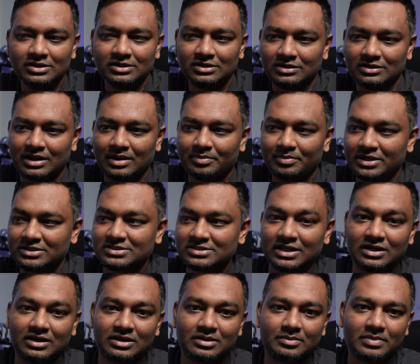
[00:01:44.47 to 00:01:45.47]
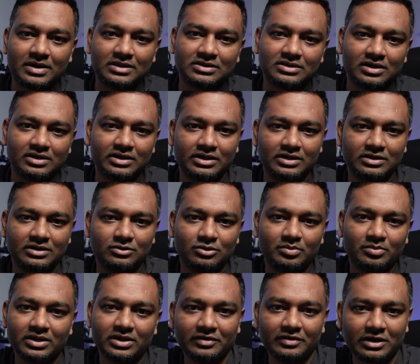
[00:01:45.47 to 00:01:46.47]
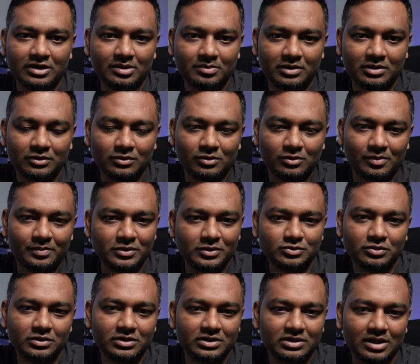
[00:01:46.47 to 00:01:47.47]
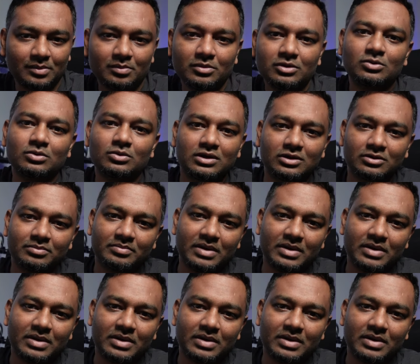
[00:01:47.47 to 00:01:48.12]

நான் பேசின எல்லாரும் பார்த்தாங்கன்னா எனக்கு ஒரு மாதிரி வெக்கமாக இருக்கும் அப்படின்னு சொல்லிட்டு நம்மளுக்குள்ளார